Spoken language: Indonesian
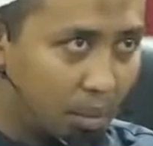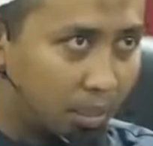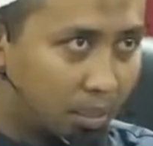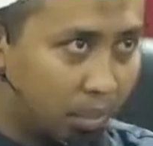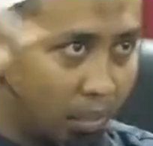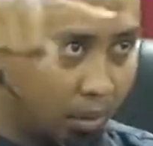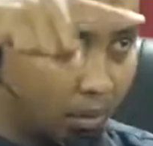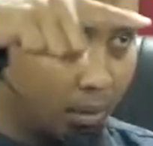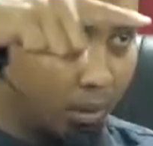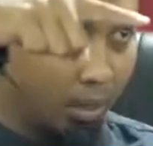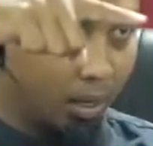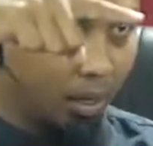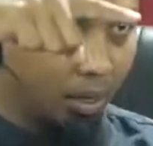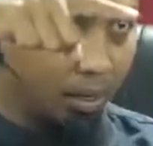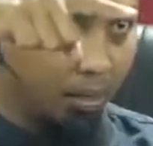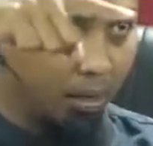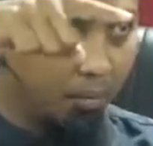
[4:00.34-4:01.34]
masjid?
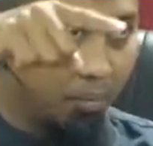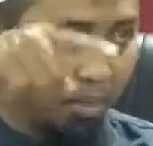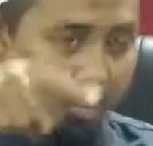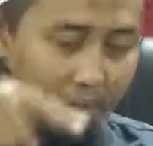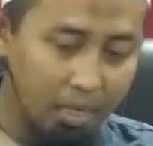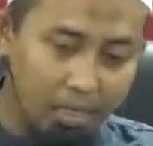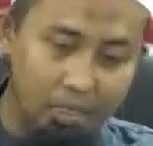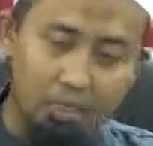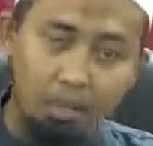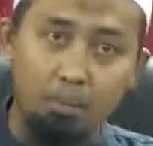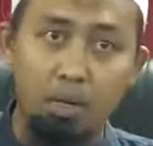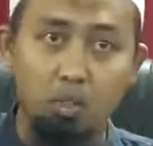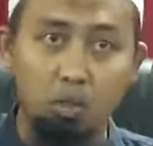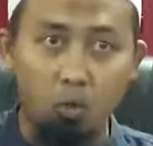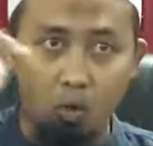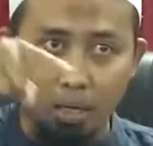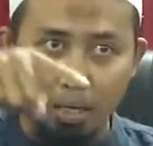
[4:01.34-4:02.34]
Masa kita
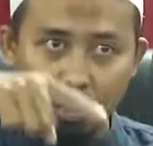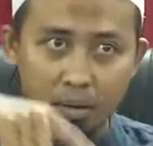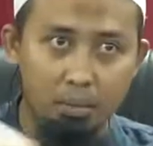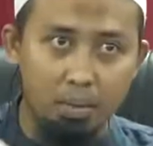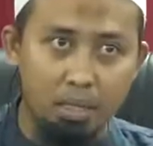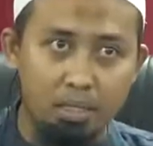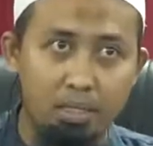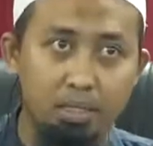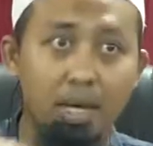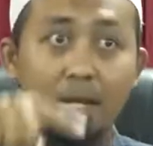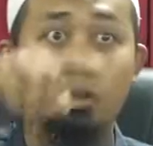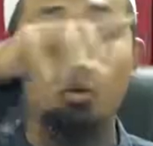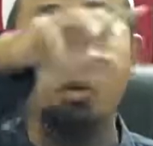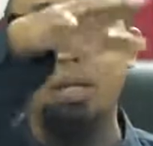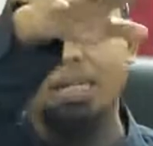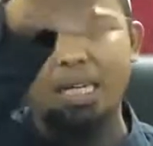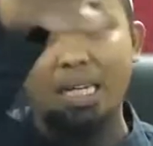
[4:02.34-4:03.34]
masukkan ke masjid
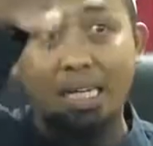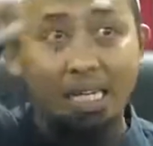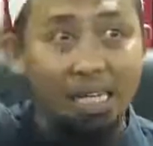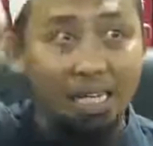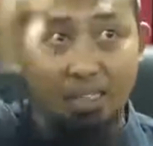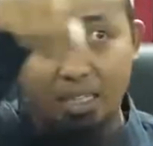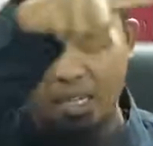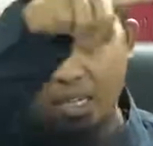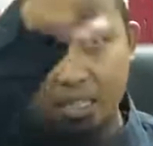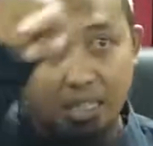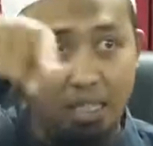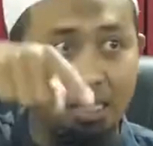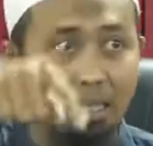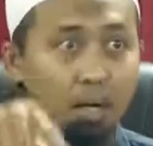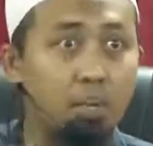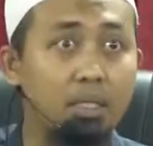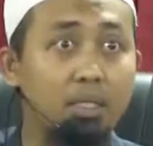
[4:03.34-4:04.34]
atau kita dekatkan di
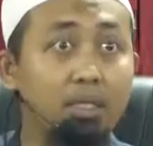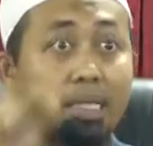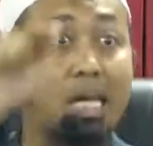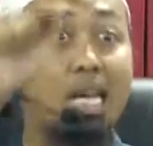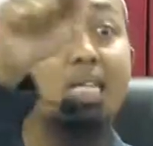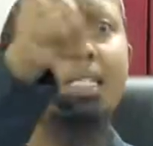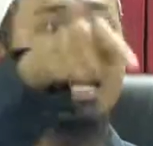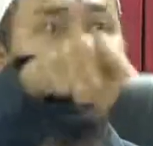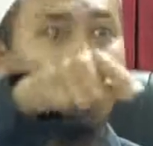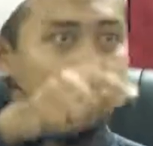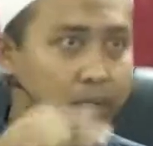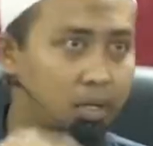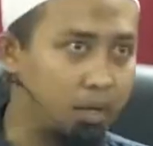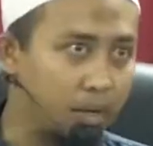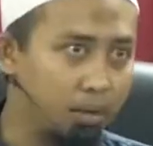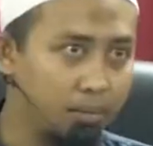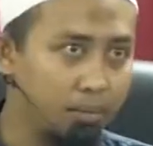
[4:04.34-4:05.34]
sekitar masjid dengan
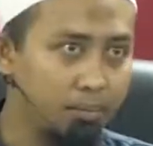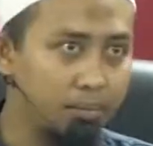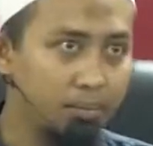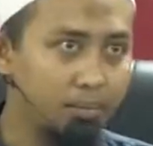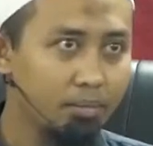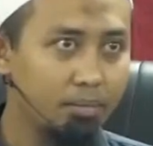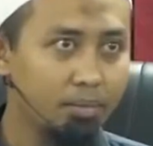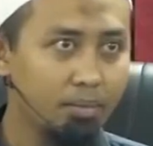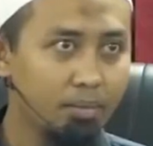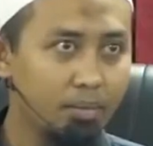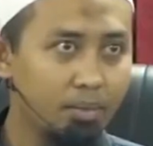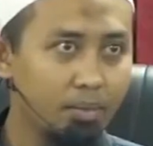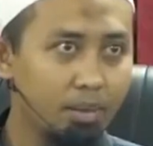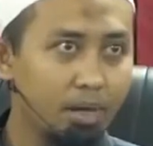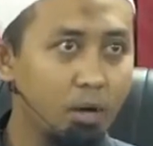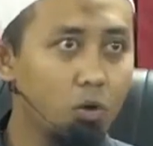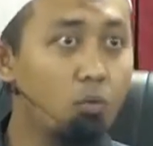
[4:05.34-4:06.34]
sengaja?
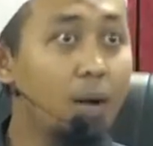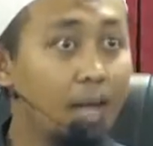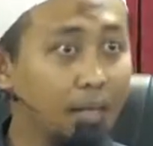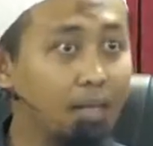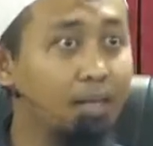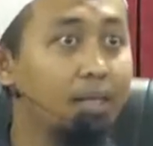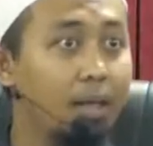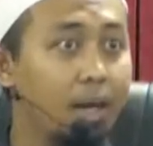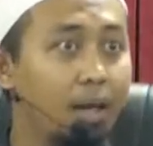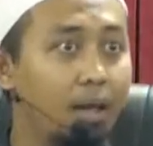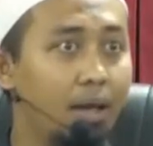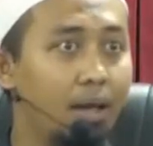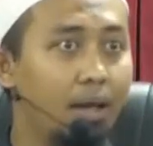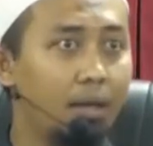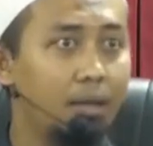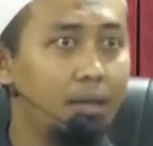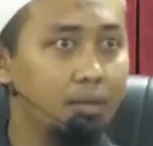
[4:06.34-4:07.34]
Rumah kita
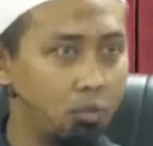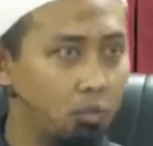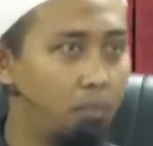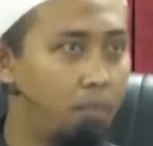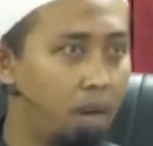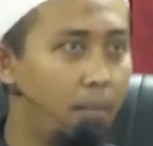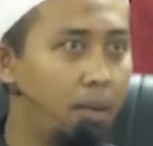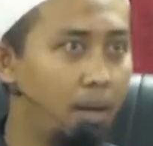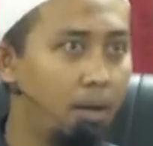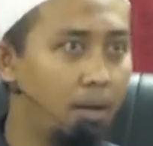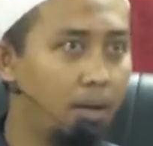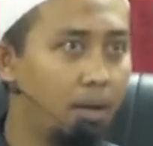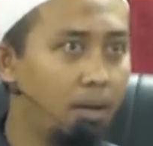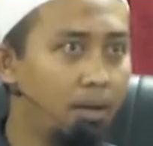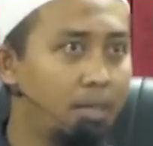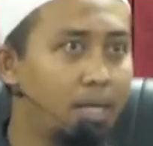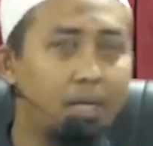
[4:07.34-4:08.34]

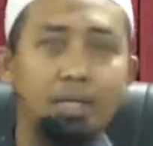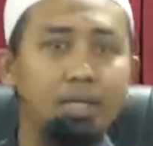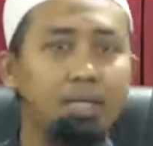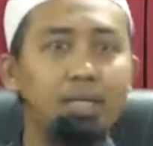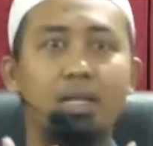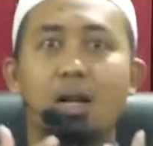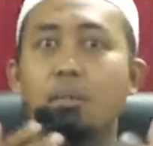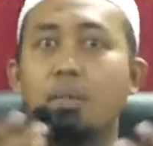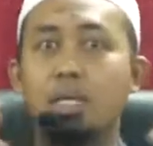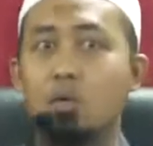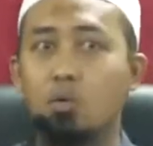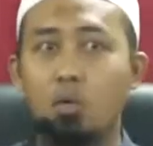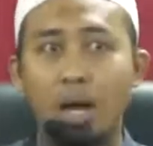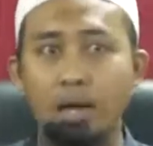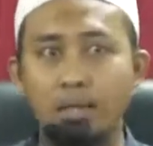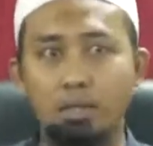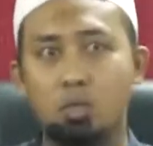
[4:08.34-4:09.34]
seumpama dan kita tidak
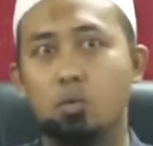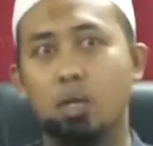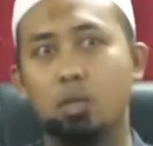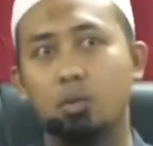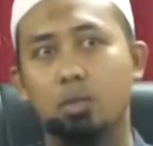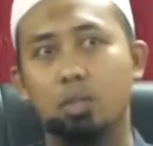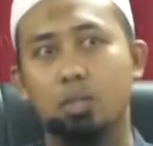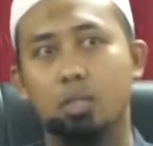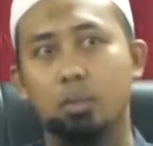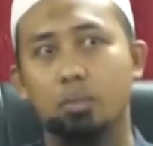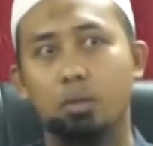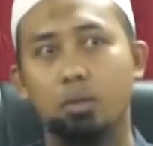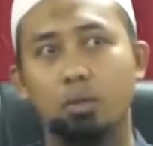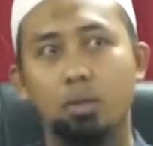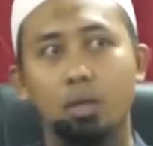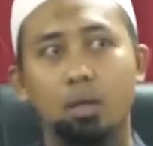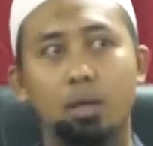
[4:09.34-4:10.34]
menyukai suatu
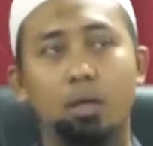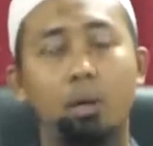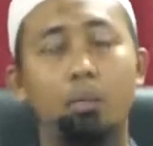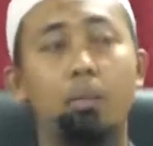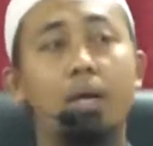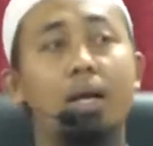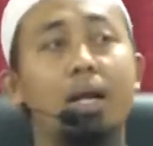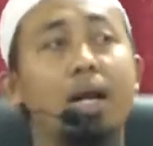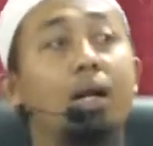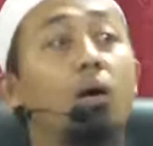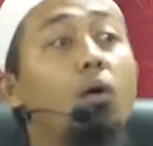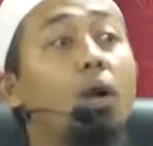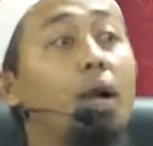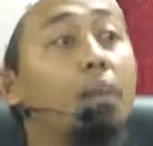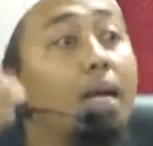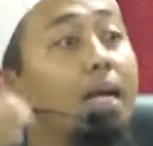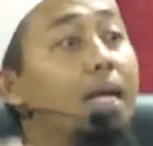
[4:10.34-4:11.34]
tersebut. Kemudian ada
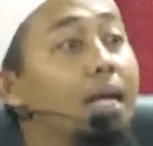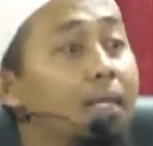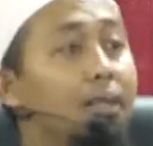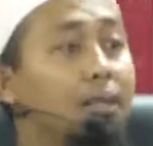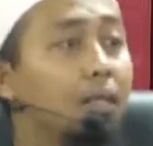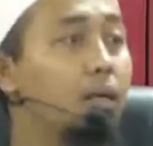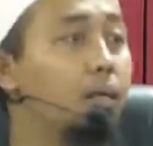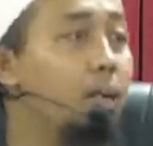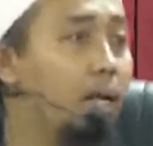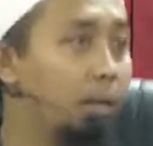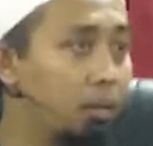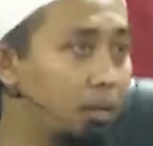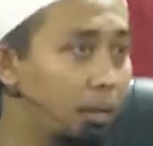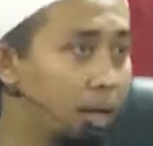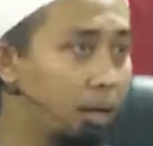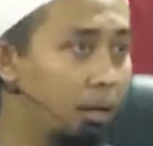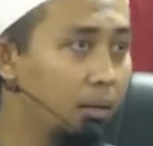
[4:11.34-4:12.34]
orang mendekatkan kepada
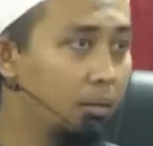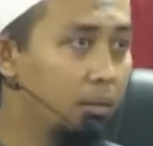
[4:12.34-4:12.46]
kita